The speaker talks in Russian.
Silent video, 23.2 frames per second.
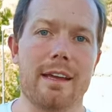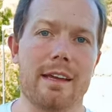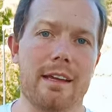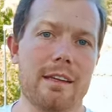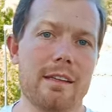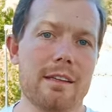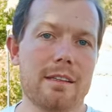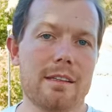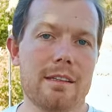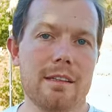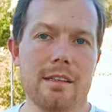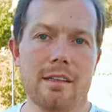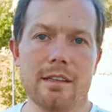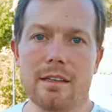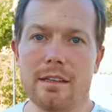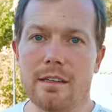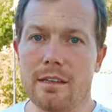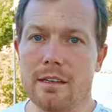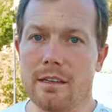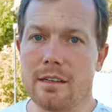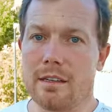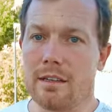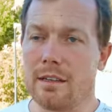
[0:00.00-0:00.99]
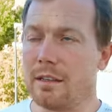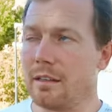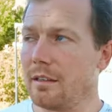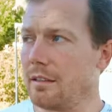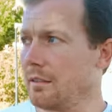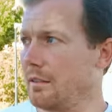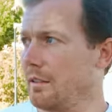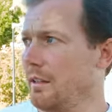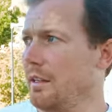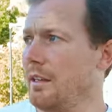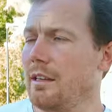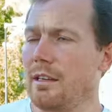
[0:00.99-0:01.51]

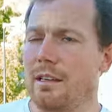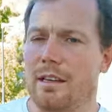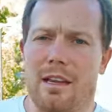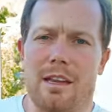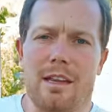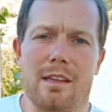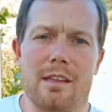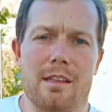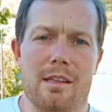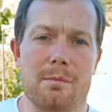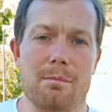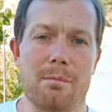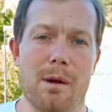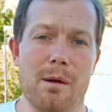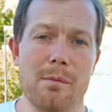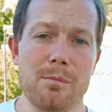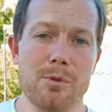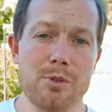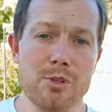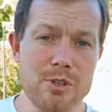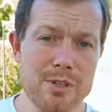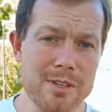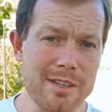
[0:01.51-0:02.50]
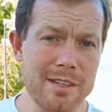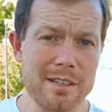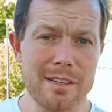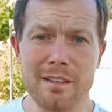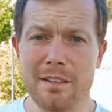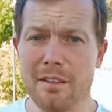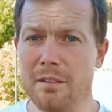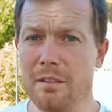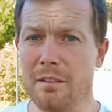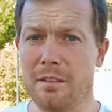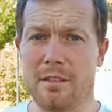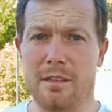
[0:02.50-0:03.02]
это такие какие-то
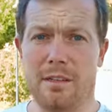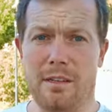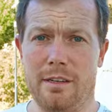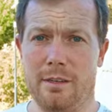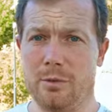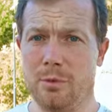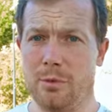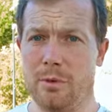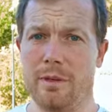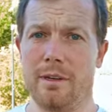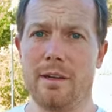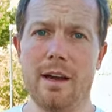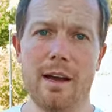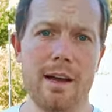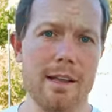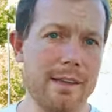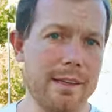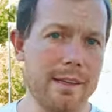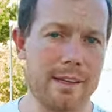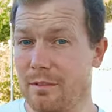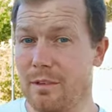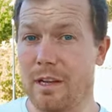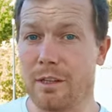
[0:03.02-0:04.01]
бомжи или хулиганы,